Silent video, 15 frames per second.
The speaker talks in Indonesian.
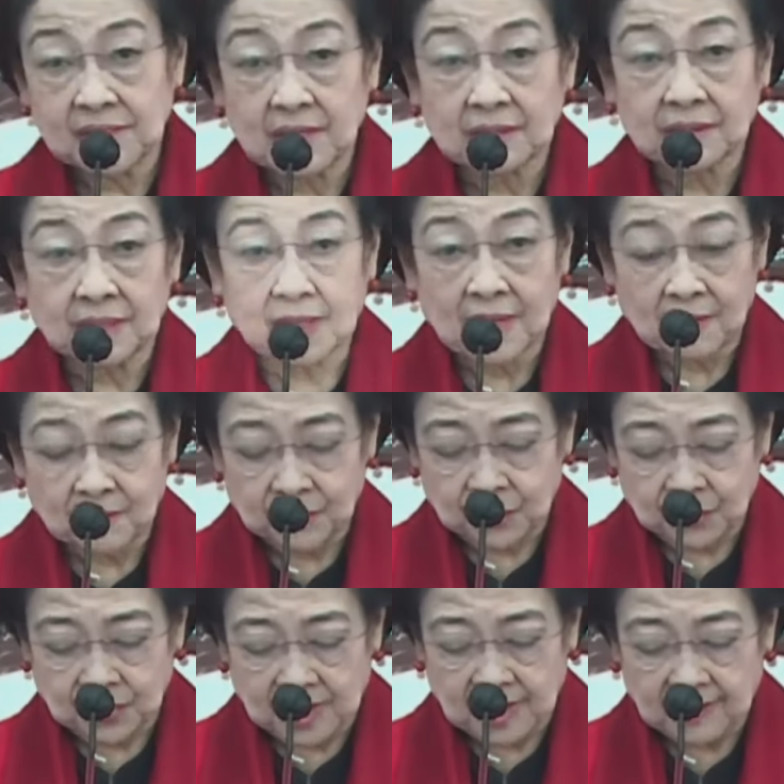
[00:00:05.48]
sejahtera
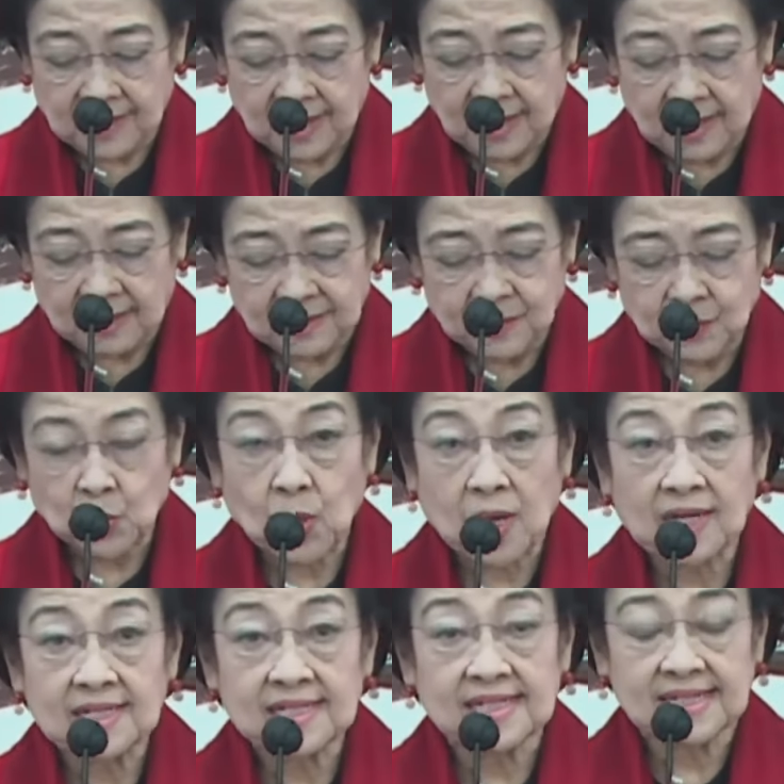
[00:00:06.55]
untuk kita
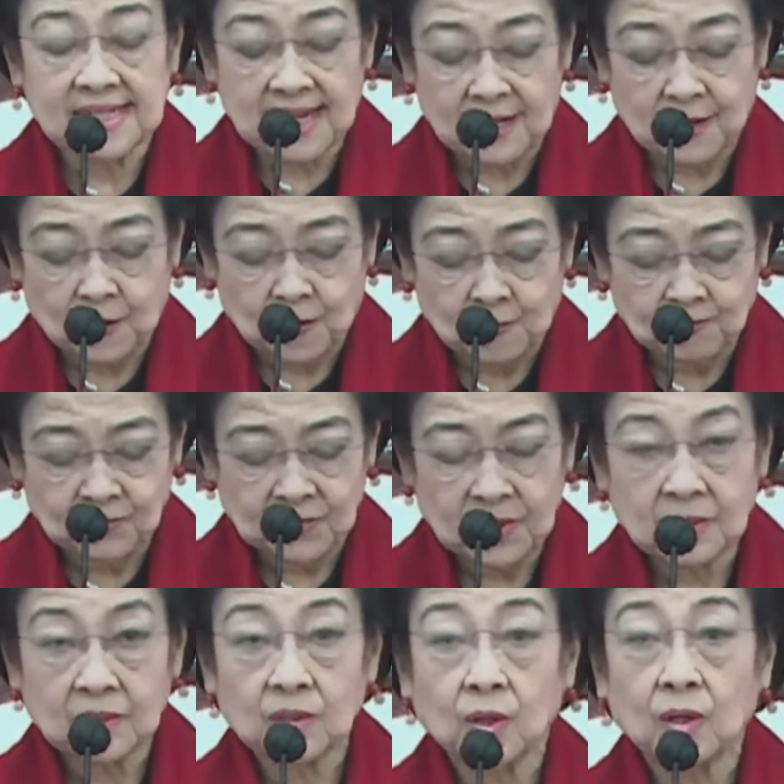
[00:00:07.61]
semua. Shalom,
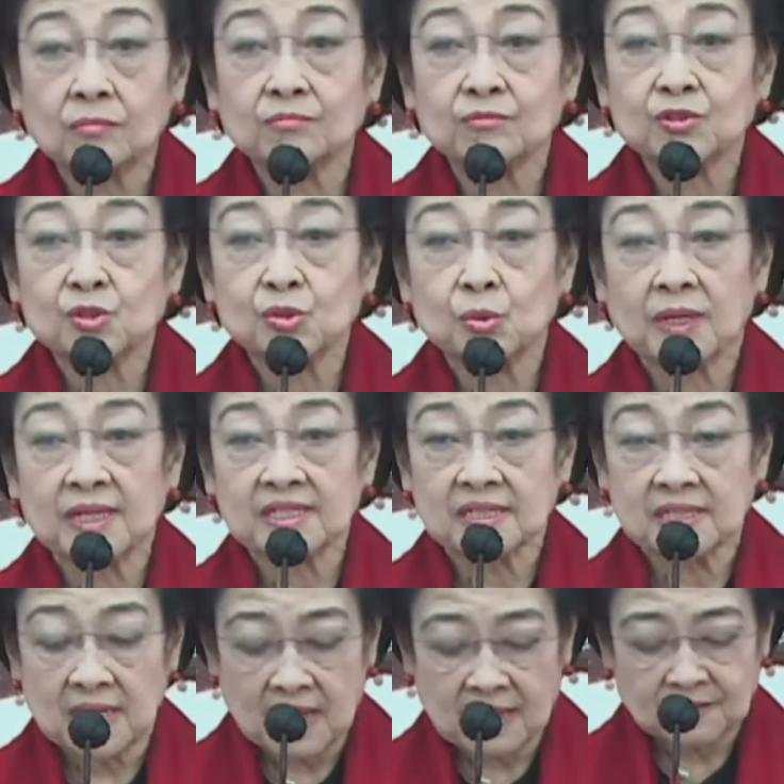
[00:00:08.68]
Om
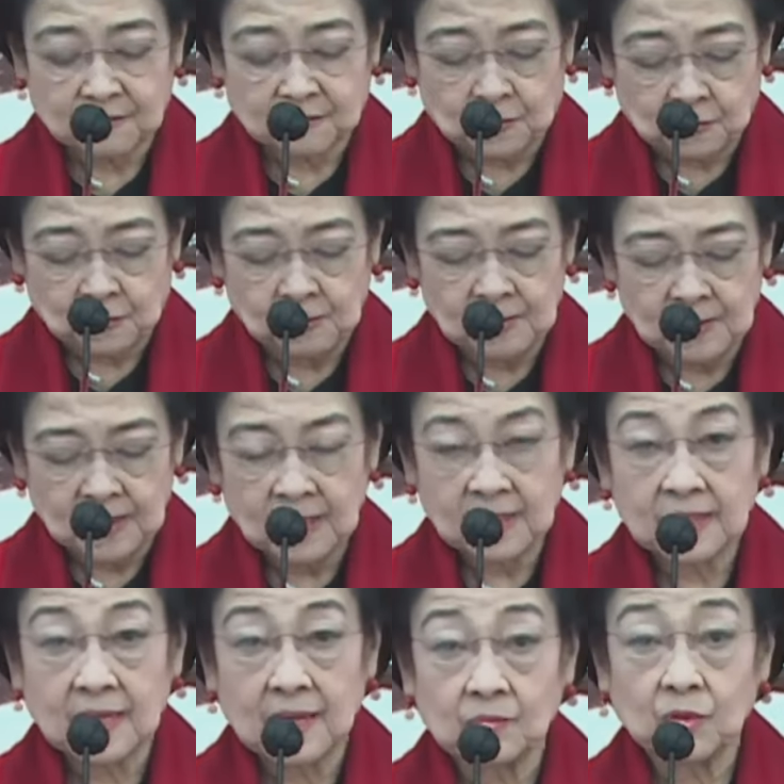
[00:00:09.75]
Swastiastu,
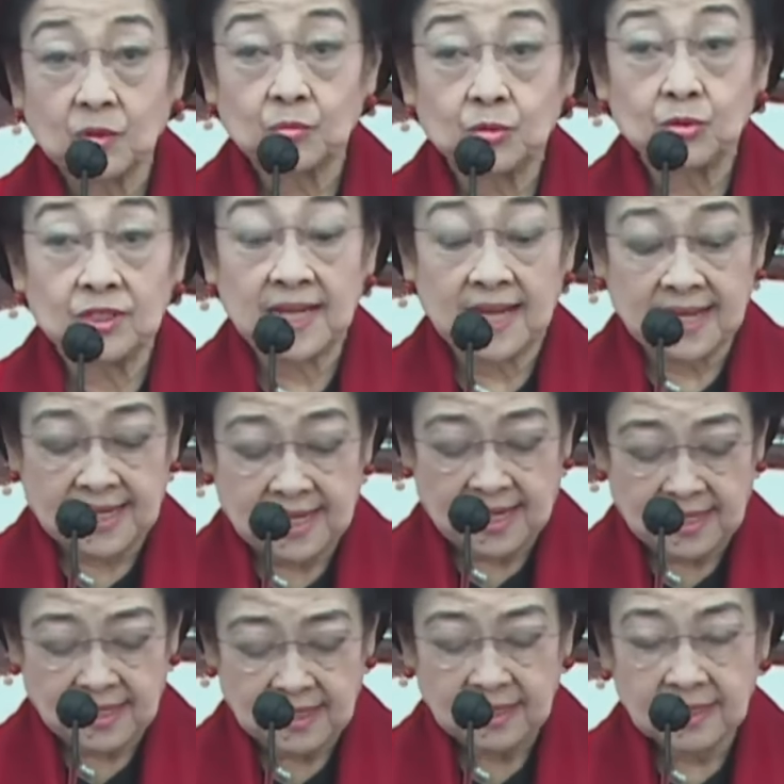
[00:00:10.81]
Namo
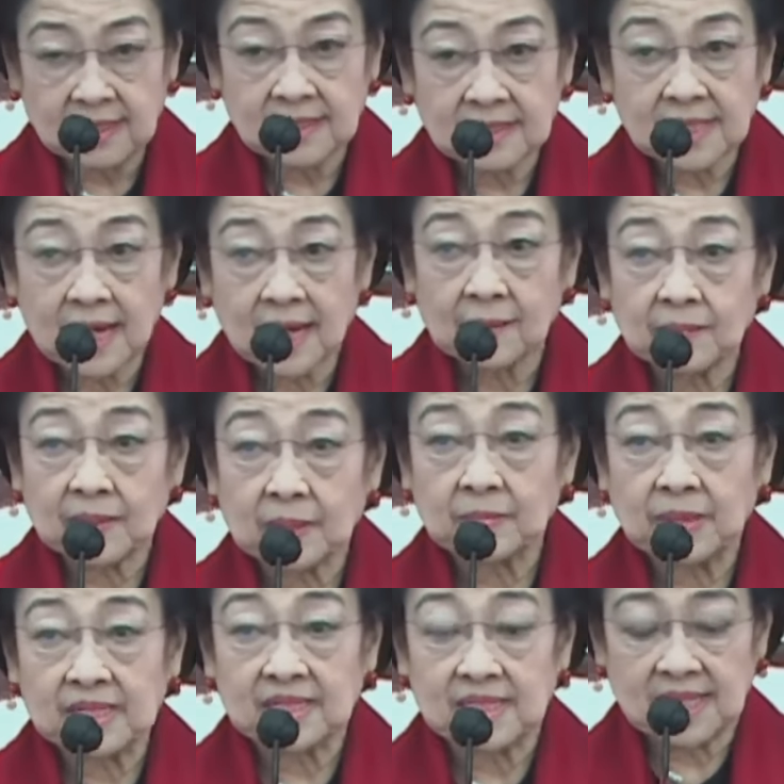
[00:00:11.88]
Buddhaya, Salam
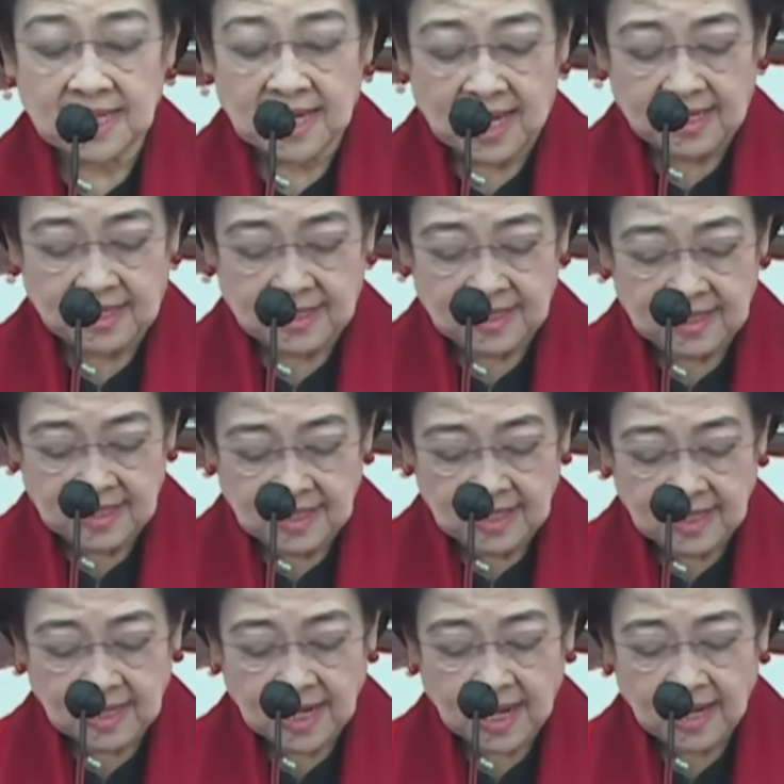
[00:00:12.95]
Kebajikan,
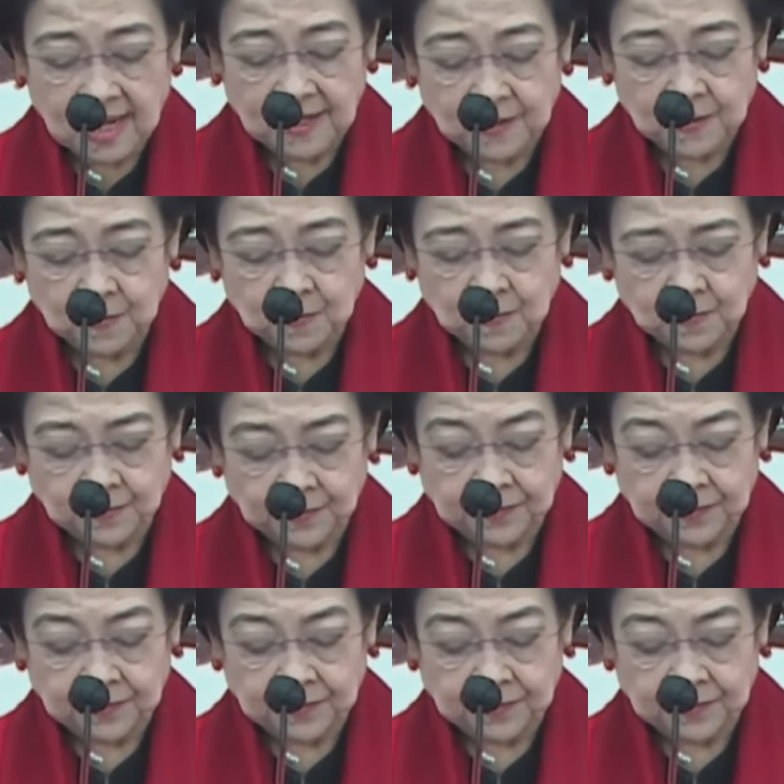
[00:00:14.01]
Rahayu.